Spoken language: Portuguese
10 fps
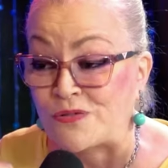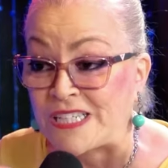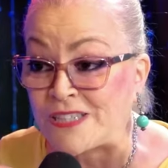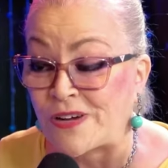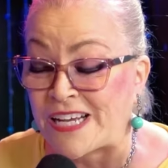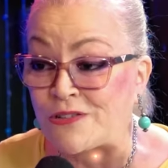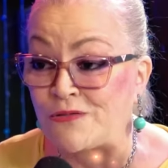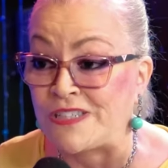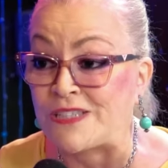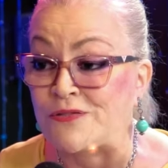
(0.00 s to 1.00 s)
Unido, Reino
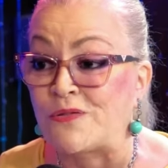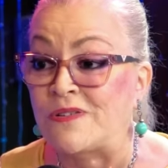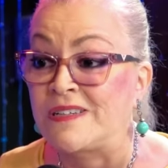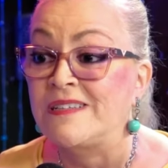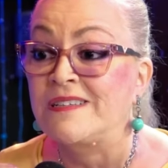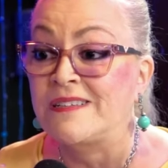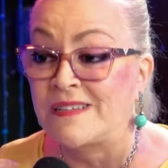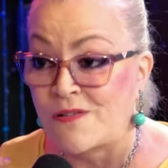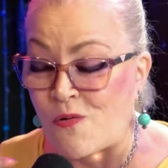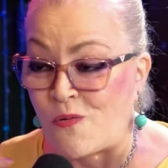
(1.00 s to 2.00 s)
Unido ah.
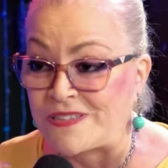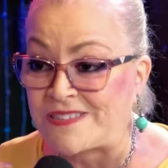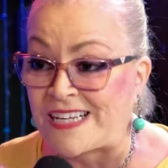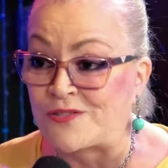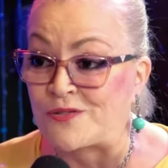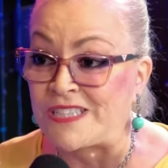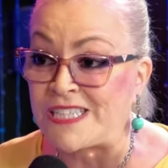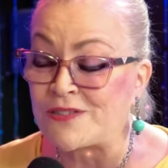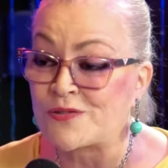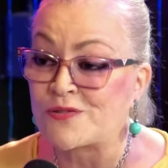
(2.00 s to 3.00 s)
com os Estados
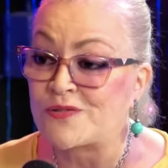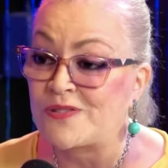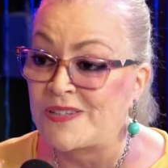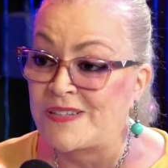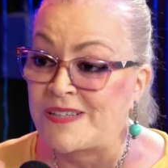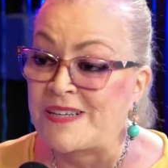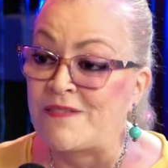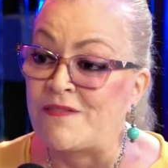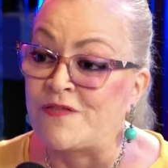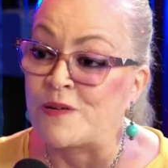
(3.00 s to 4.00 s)
Unidos Puts.